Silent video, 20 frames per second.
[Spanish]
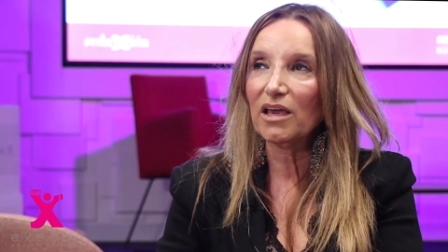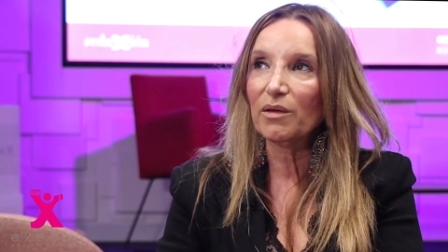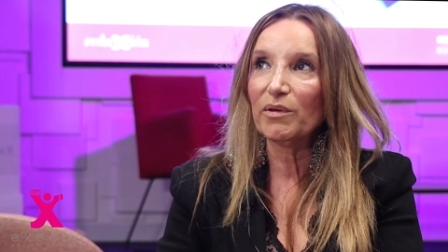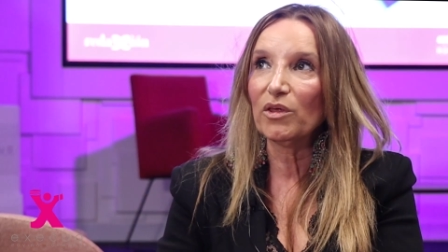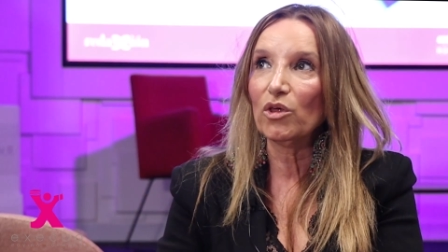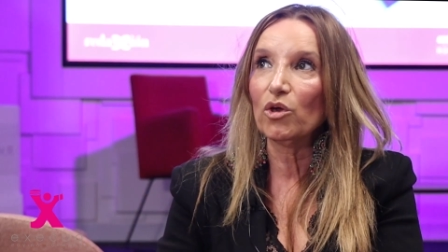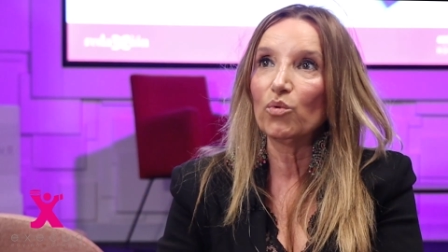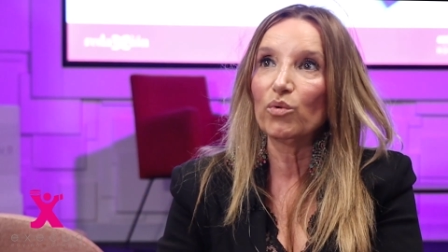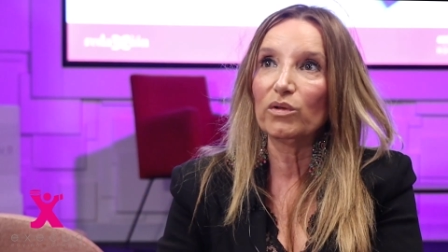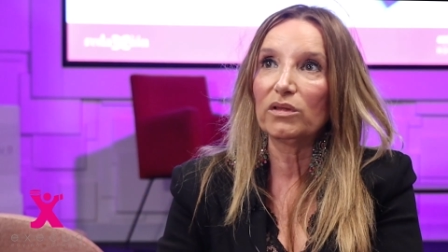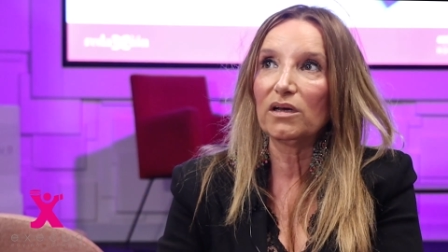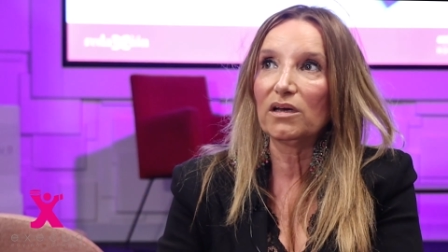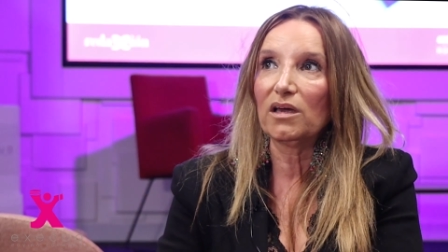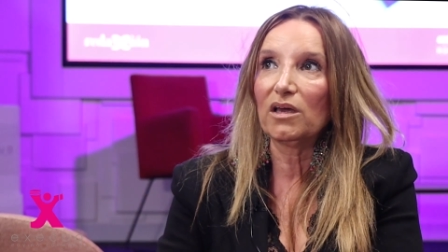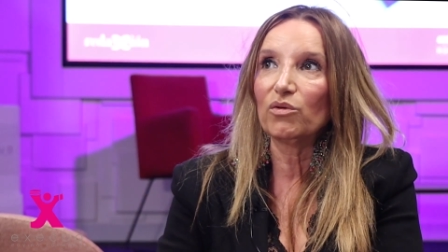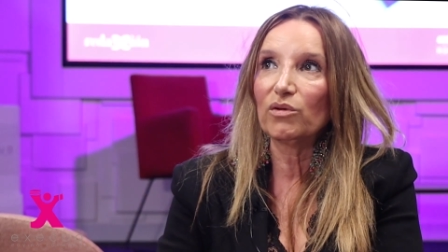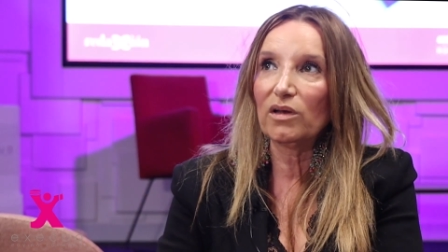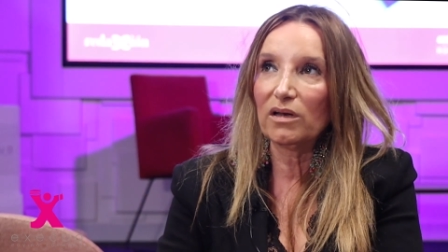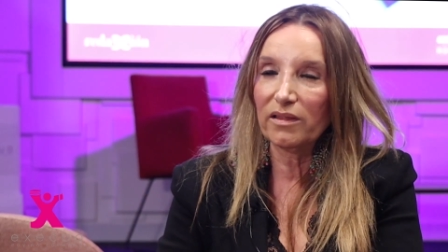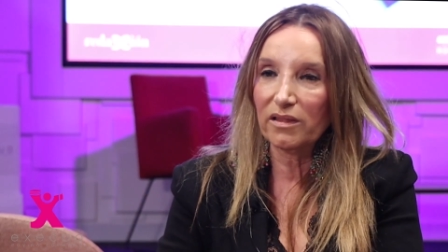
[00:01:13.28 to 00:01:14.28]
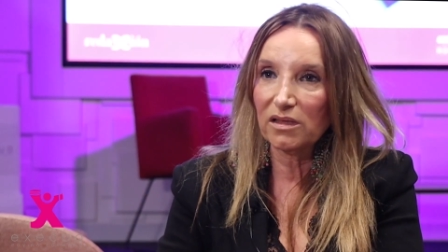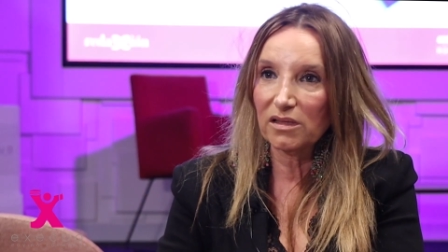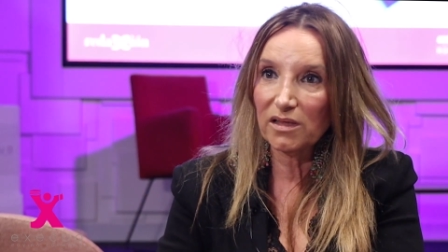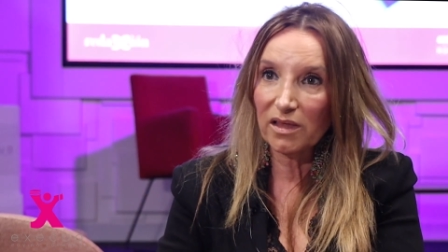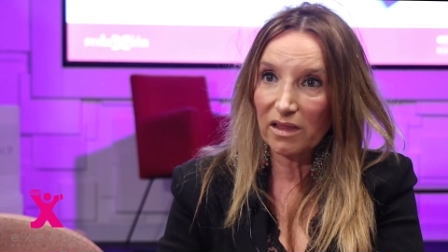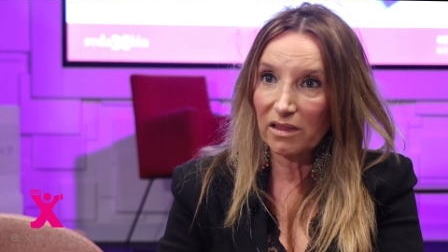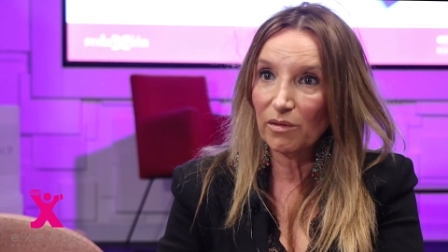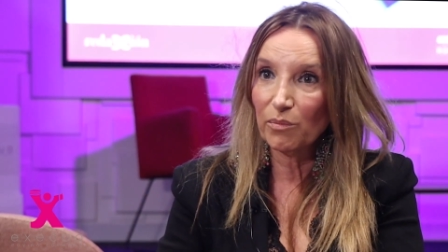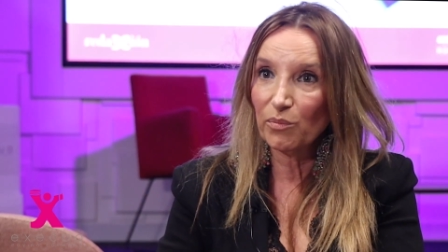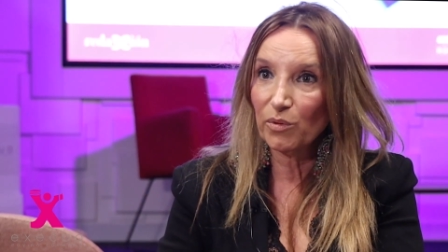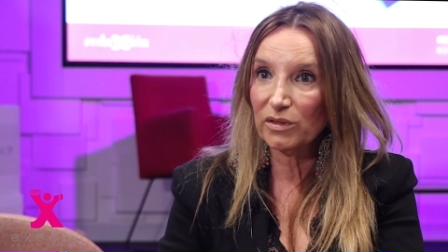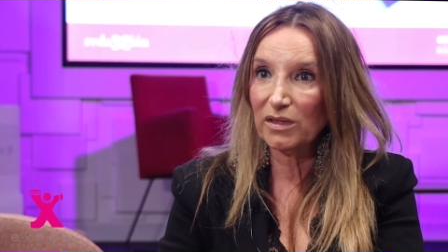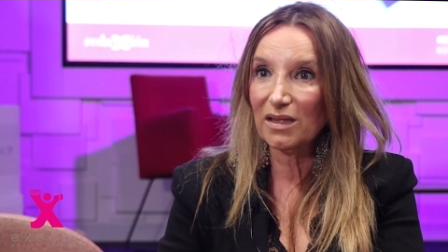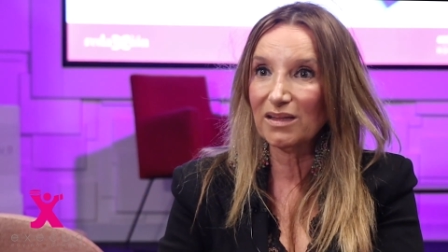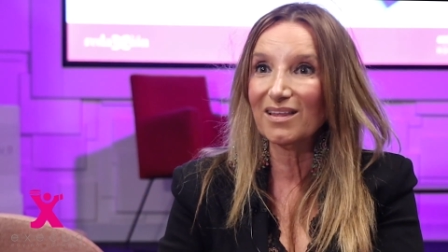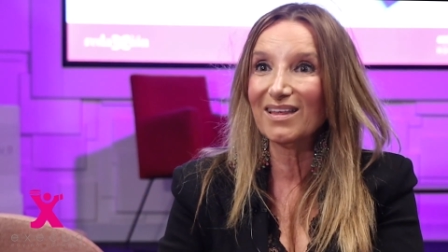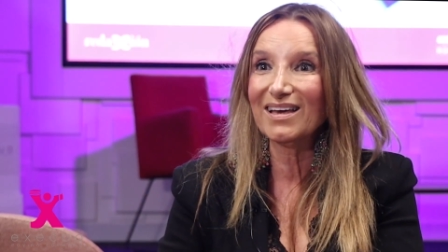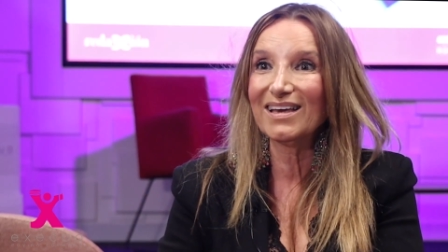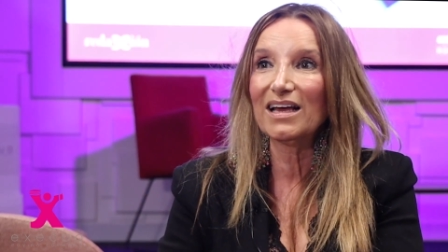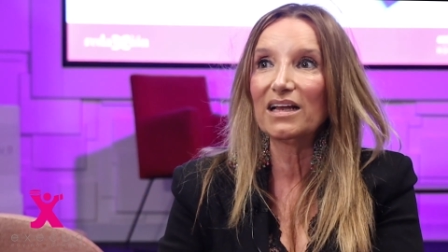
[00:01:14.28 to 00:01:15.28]
Y me doy cuenta que hay una necesidad
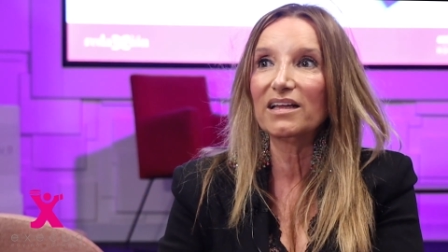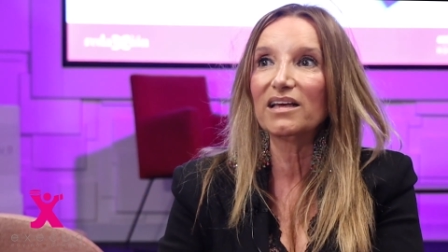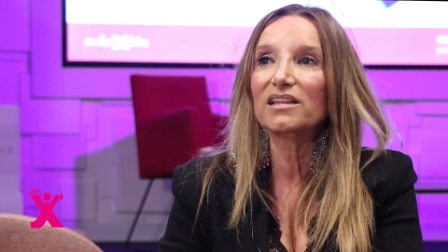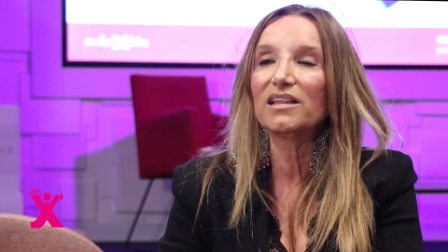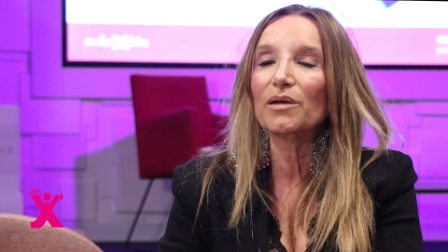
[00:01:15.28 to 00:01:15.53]
importante de que alguien